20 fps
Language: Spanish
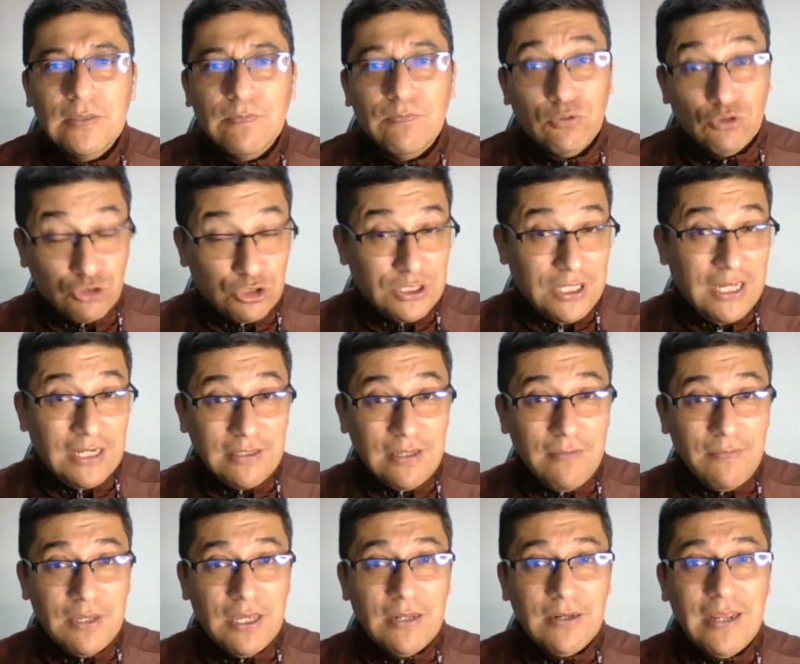Buscar
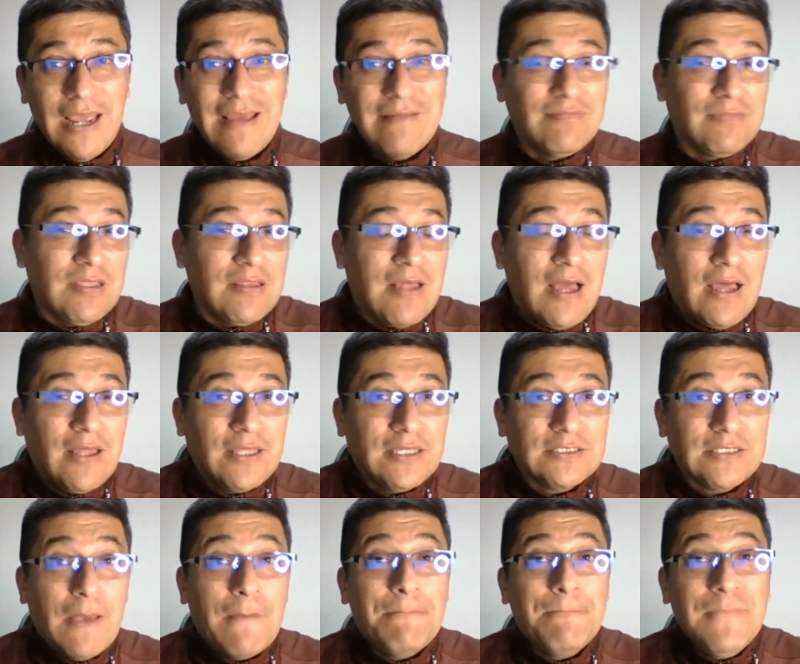también
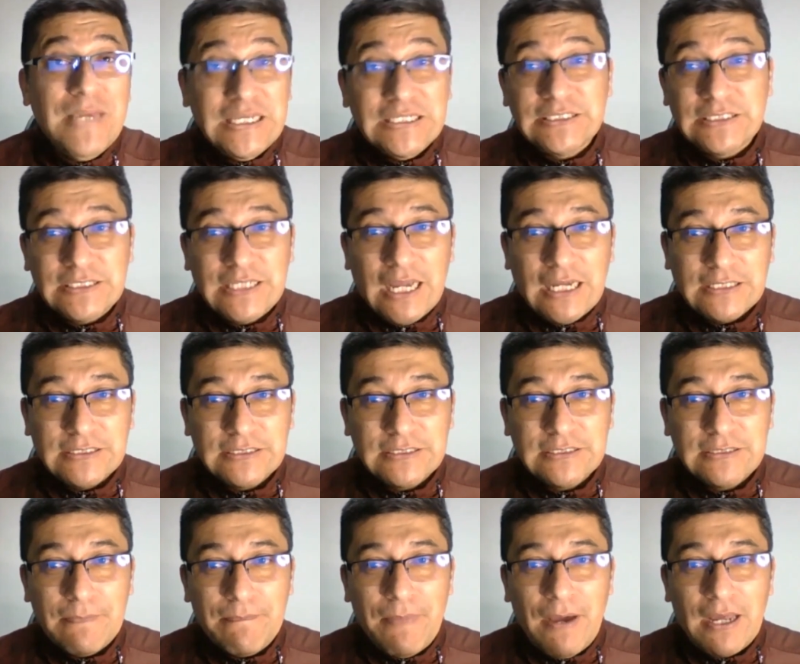entidades
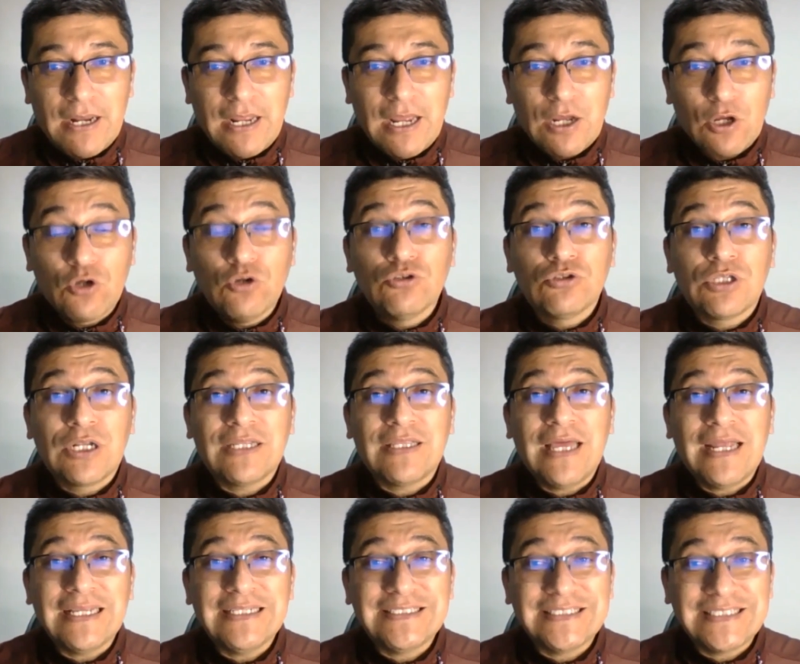mixtas para
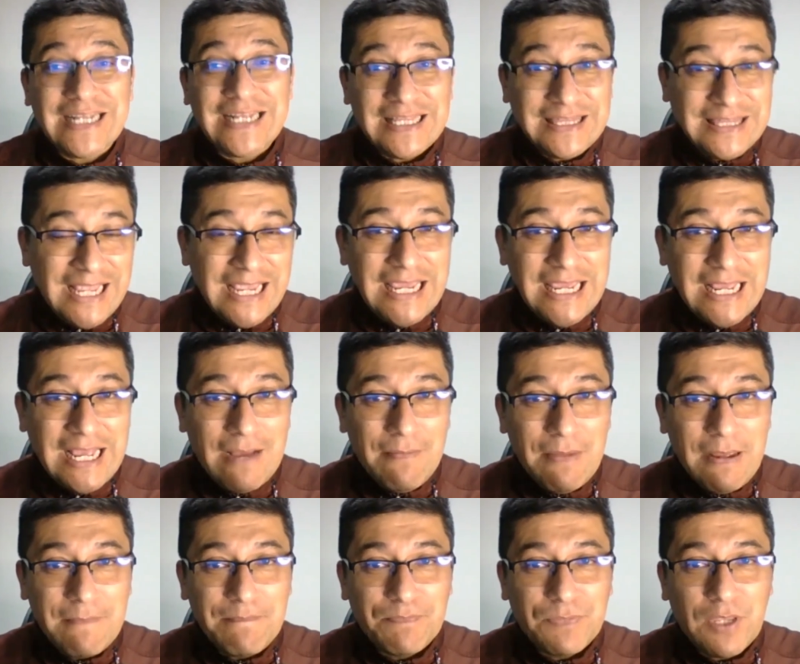contratar
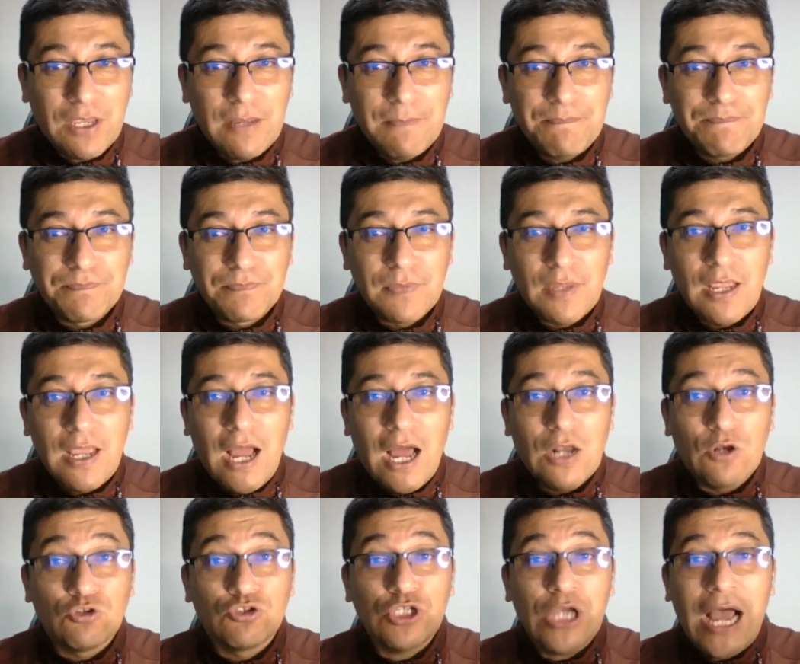estratégicamente
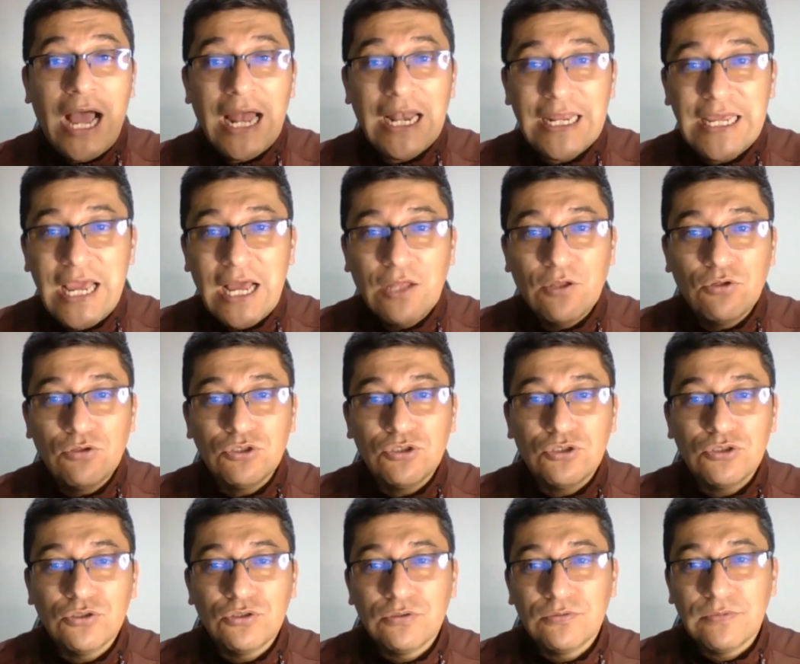a los
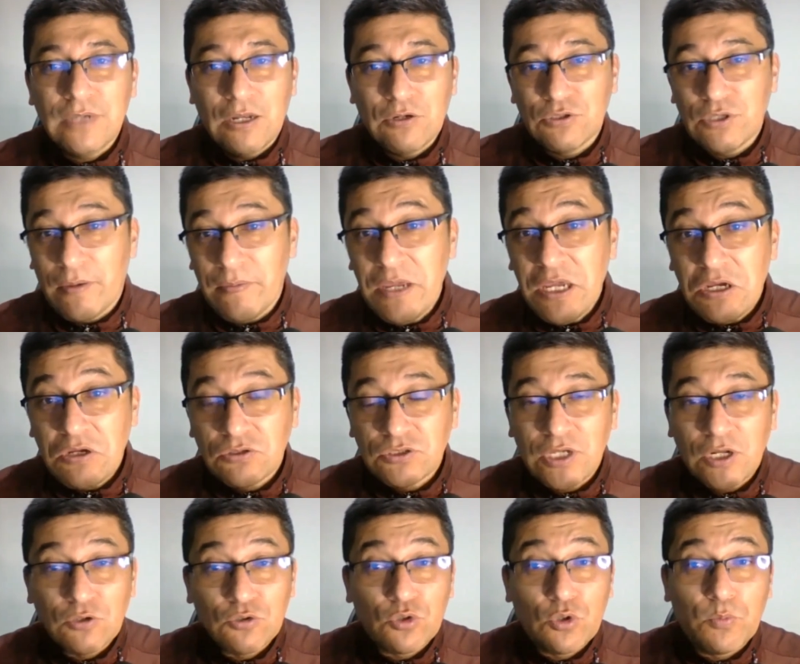aliados, a los
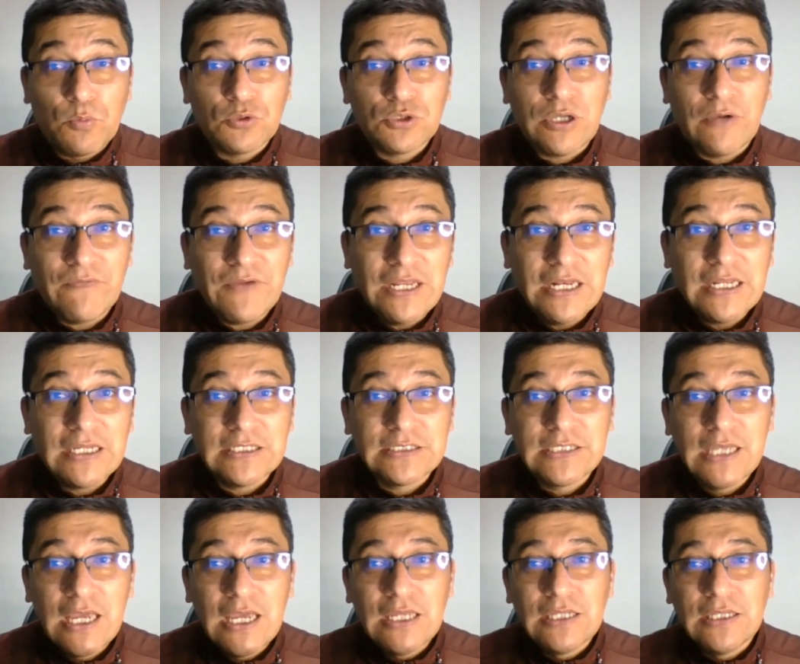amigos, a los grupos
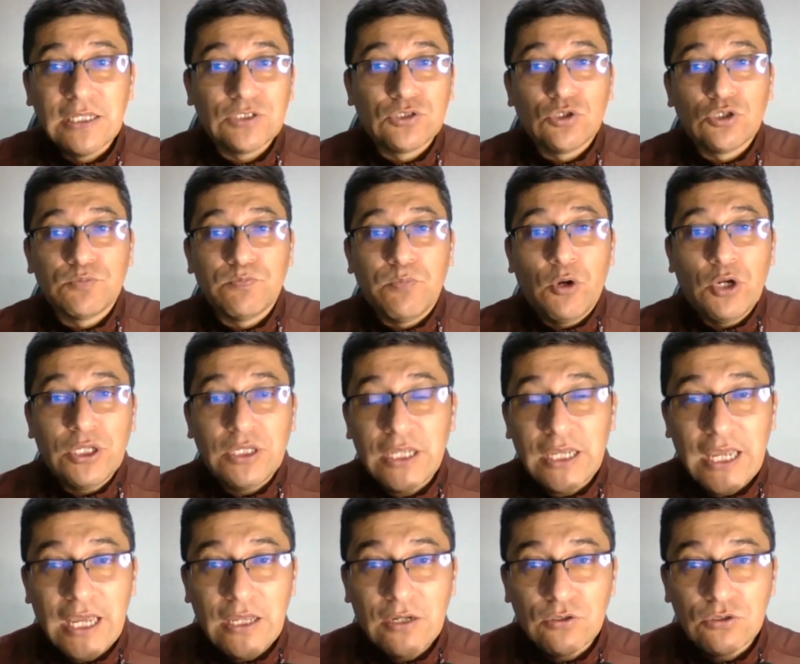afines de estos
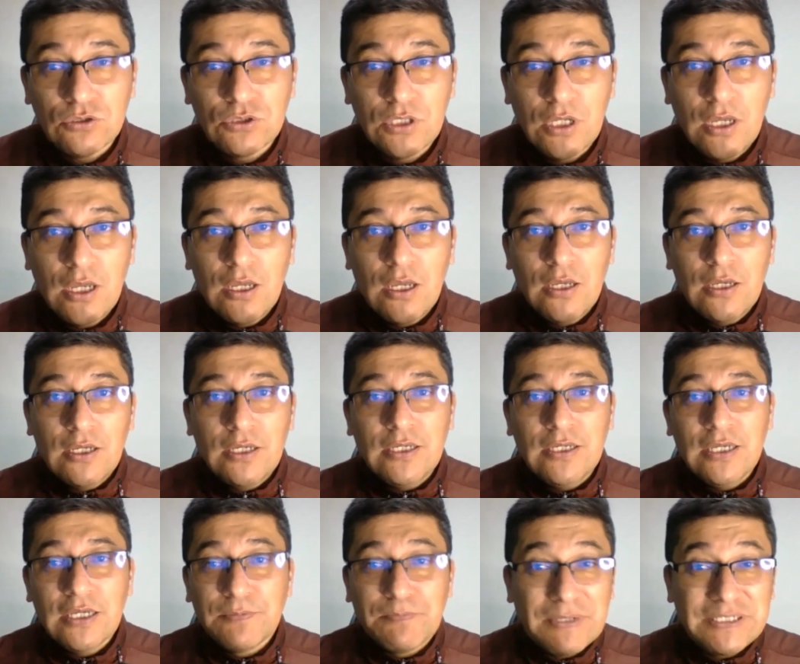politiqueros
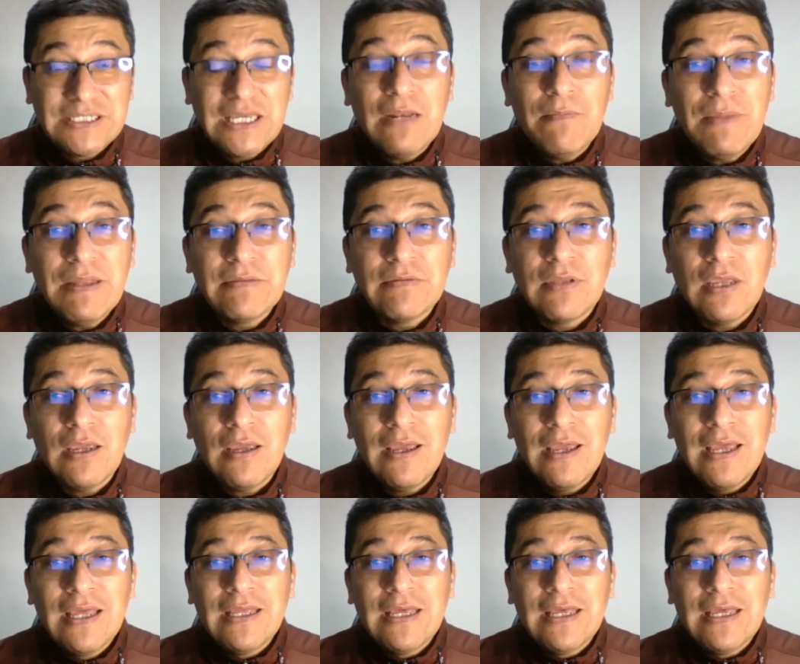y especialmente